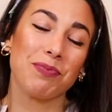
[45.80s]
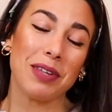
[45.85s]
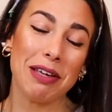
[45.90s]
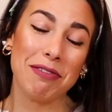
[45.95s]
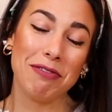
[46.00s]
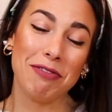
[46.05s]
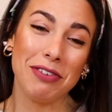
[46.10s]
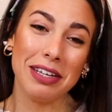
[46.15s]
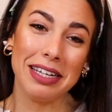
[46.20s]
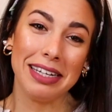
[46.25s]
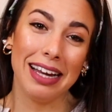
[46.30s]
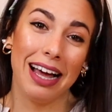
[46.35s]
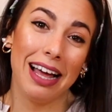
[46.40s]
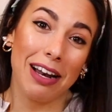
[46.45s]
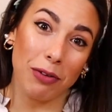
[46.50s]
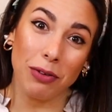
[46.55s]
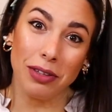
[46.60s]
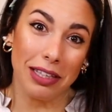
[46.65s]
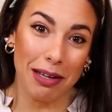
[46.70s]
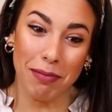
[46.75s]
en fin,
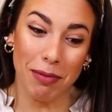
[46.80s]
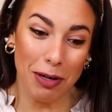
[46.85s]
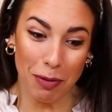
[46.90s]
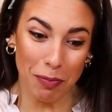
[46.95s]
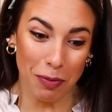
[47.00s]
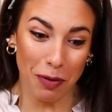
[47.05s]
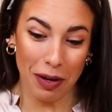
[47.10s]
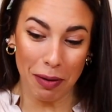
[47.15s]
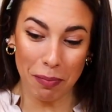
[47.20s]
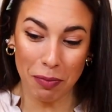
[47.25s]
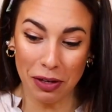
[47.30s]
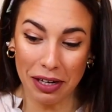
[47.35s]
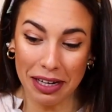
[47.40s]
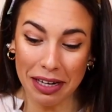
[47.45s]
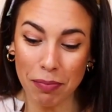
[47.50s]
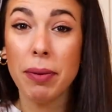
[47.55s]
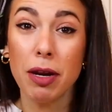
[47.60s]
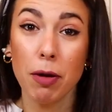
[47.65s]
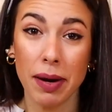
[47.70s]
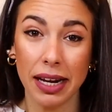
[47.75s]
algún día me lo podré
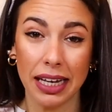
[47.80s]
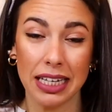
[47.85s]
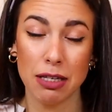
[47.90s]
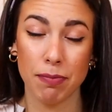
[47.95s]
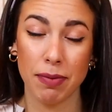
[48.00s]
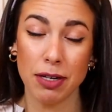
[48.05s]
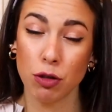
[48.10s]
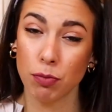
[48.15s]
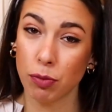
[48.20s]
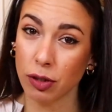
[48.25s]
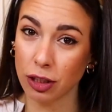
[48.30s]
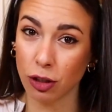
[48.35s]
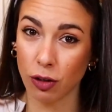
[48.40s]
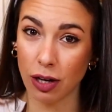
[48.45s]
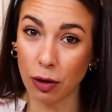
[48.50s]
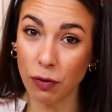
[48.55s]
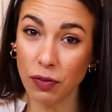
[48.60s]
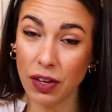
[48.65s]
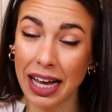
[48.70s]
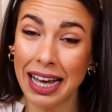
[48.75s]
poner, pero para que sepáis un poquito
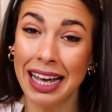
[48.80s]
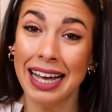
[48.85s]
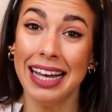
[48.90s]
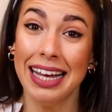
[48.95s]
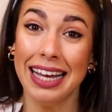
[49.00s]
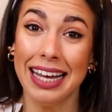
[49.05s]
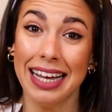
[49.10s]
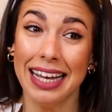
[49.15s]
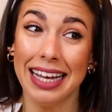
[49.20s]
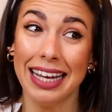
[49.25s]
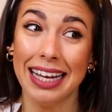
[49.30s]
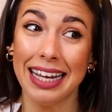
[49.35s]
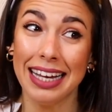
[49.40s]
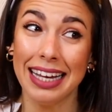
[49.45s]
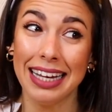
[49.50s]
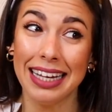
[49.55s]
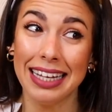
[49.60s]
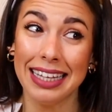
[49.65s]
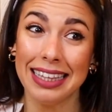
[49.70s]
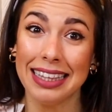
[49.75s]
la onda
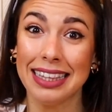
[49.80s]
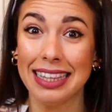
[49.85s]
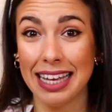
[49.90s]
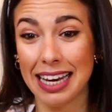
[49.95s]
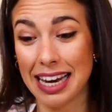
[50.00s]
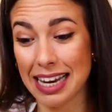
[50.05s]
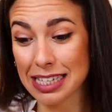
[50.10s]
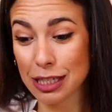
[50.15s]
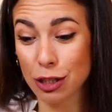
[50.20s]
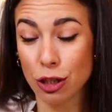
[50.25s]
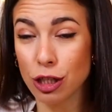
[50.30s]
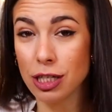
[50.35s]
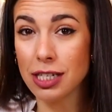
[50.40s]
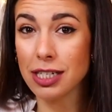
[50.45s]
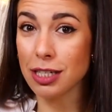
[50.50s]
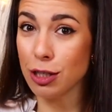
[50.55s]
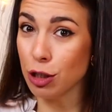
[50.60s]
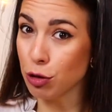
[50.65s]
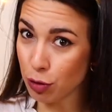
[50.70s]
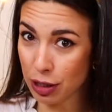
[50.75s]
de las
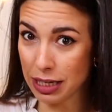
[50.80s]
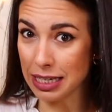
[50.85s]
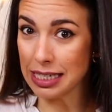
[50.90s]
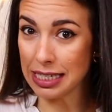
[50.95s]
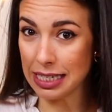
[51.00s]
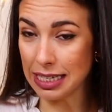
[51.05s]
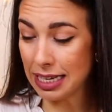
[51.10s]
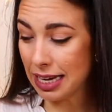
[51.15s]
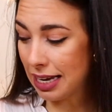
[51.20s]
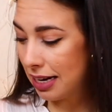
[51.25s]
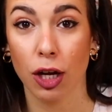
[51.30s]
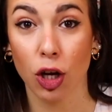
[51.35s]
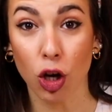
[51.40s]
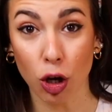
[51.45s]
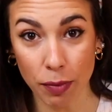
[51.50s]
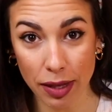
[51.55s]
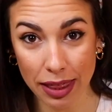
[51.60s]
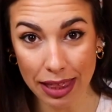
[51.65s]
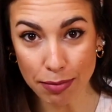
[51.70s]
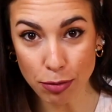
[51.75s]
cosas que os voy a enseñar.
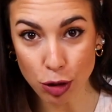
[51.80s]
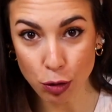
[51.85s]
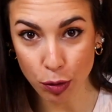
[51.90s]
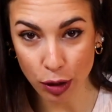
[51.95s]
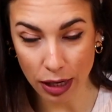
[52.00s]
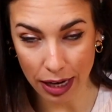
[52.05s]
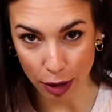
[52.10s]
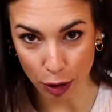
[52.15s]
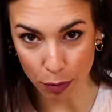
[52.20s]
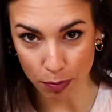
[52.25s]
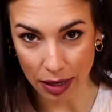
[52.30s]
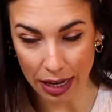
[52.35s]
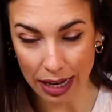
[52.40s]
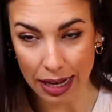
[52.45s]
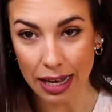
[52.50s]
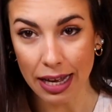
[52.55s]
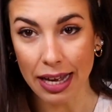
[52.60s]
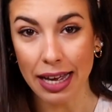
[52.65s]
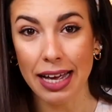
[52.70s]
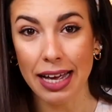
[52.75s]
Comenzamos por la ropa.